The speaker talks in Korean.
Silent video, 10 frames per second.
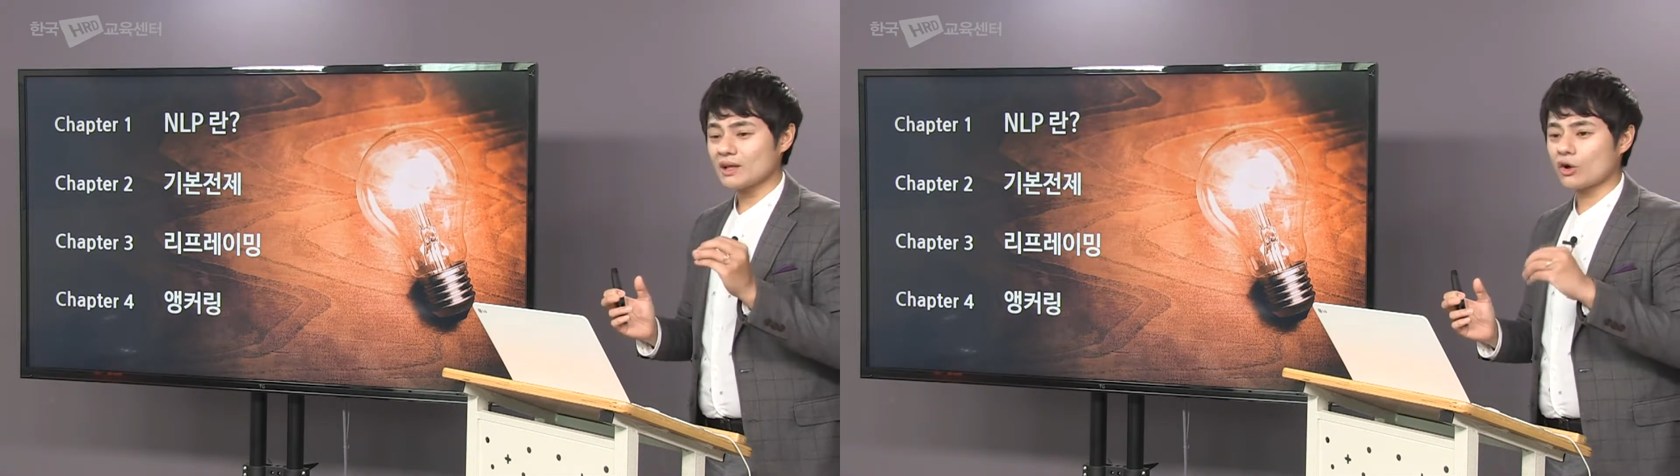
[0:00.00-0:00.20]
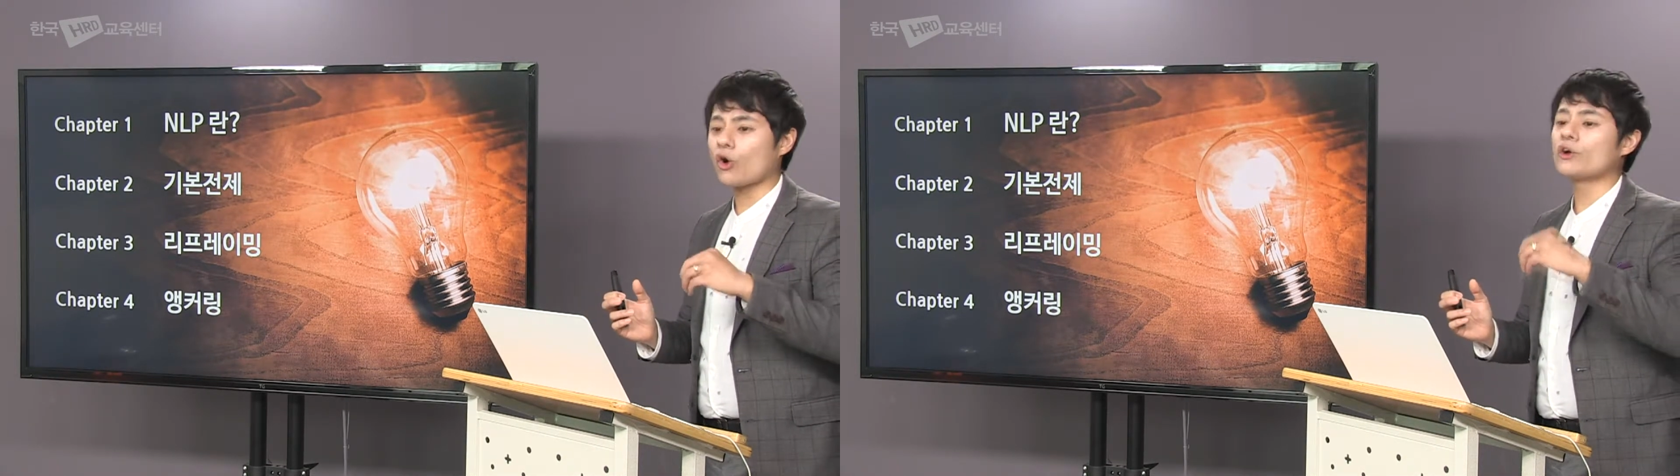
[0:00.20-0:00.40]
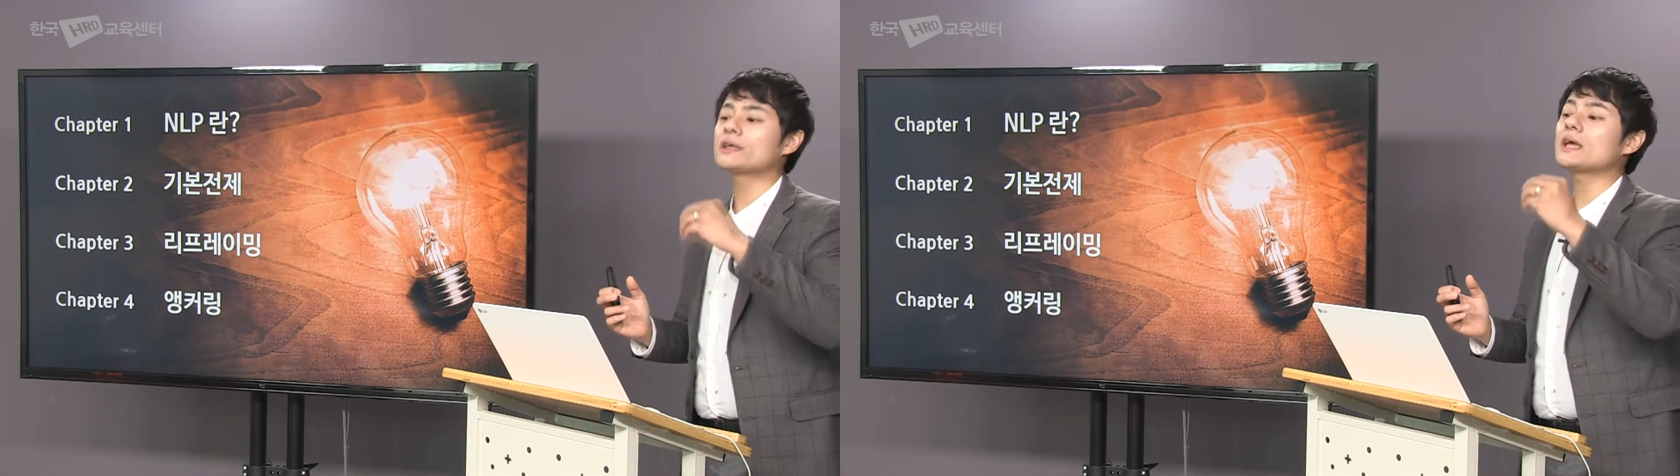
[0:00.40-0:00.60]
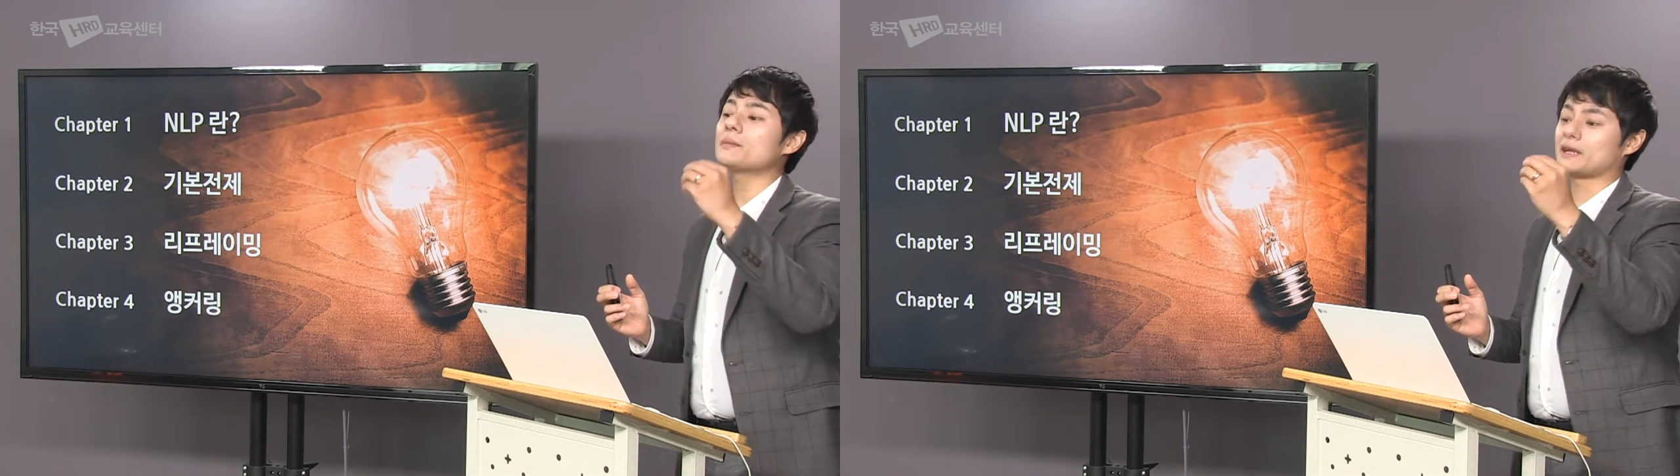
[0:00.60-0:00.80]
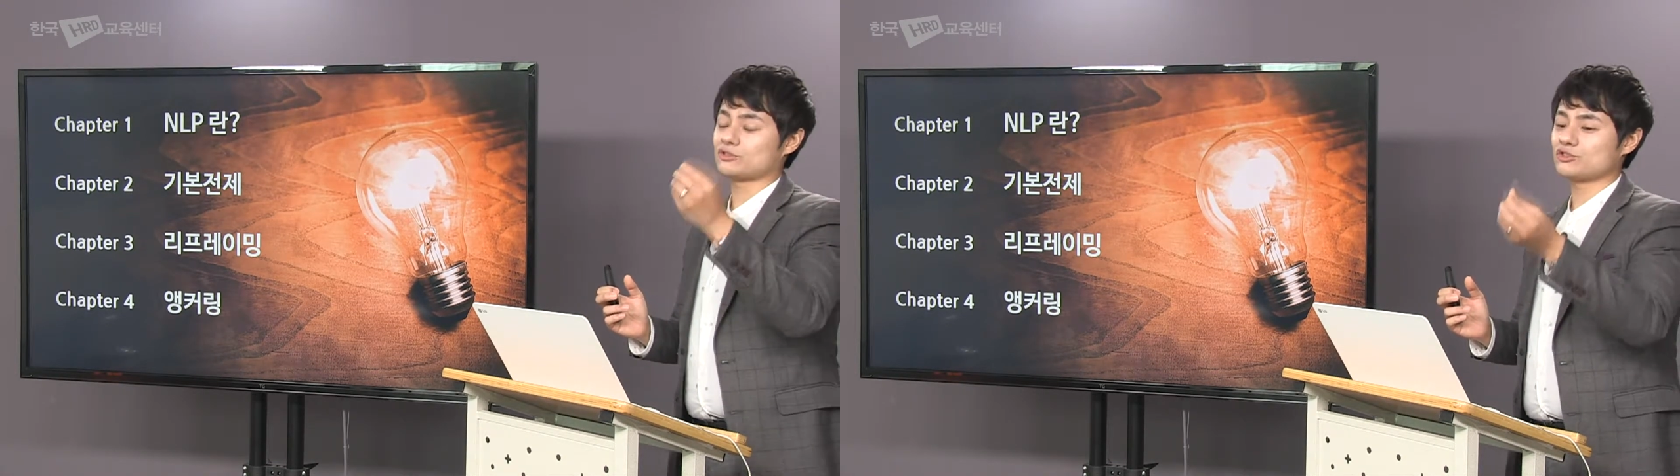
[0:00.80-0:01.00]
거기에
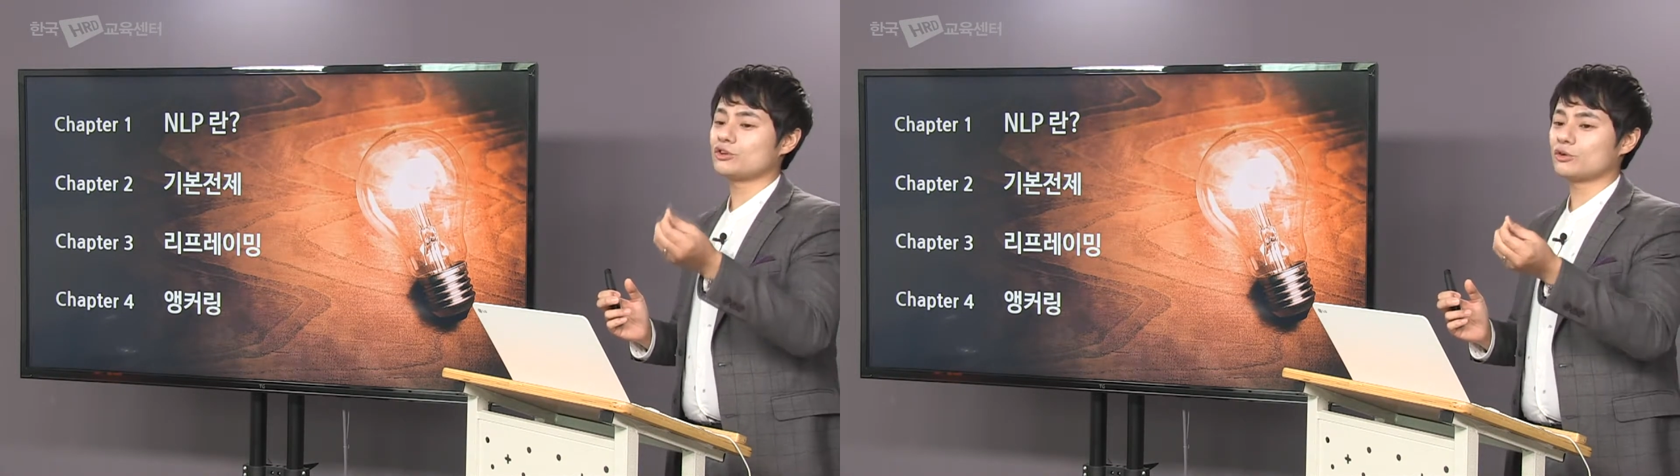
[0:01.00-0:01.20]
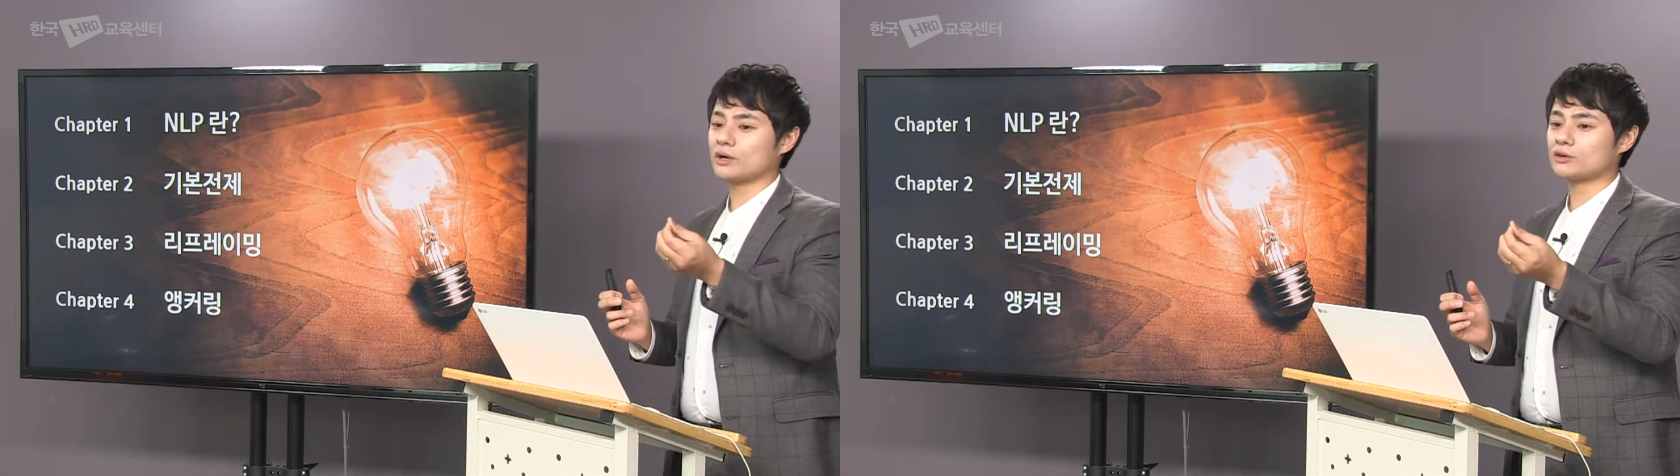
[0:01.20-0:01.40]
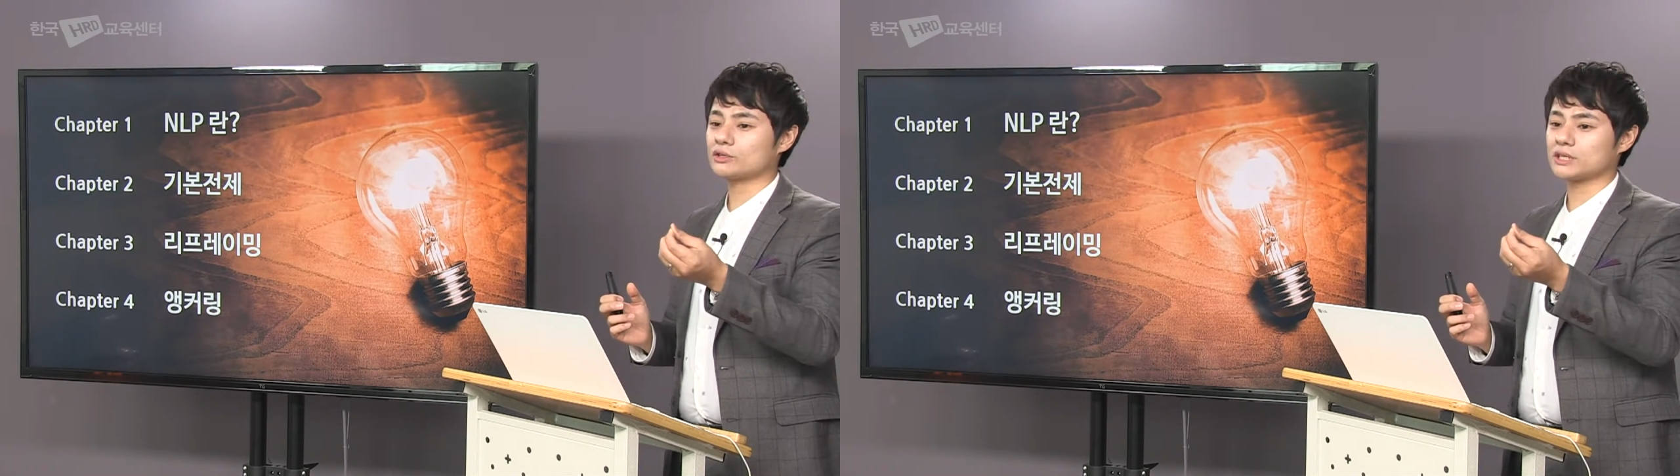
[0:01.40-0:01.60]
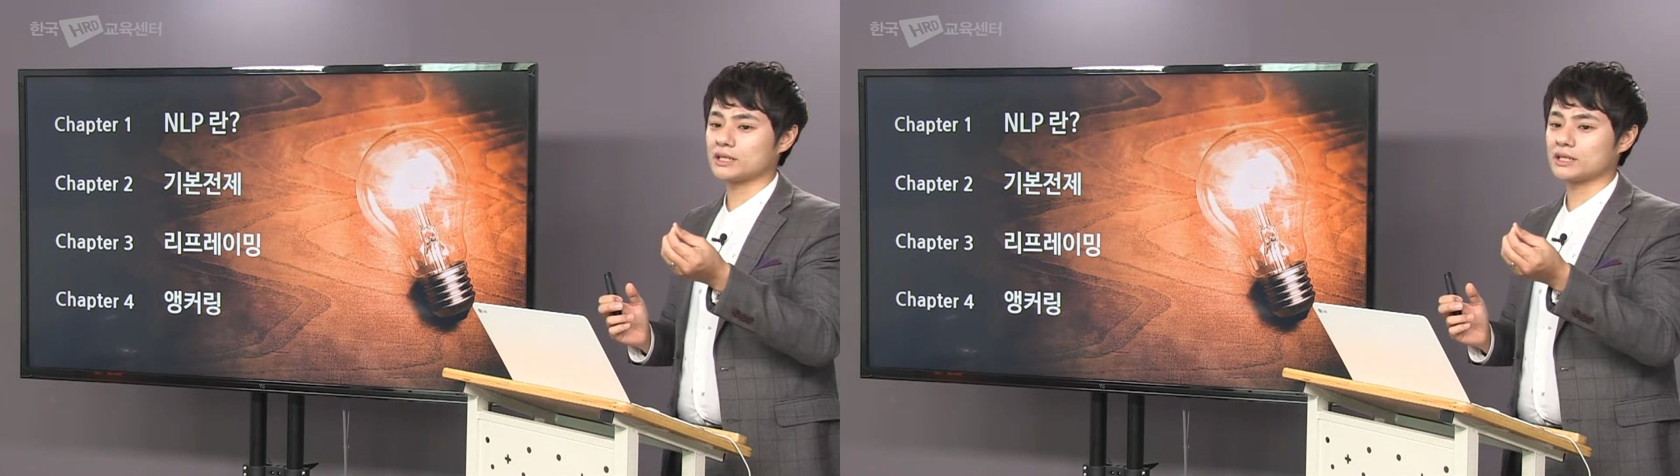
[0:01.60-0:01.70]
맞추려고 하는 것이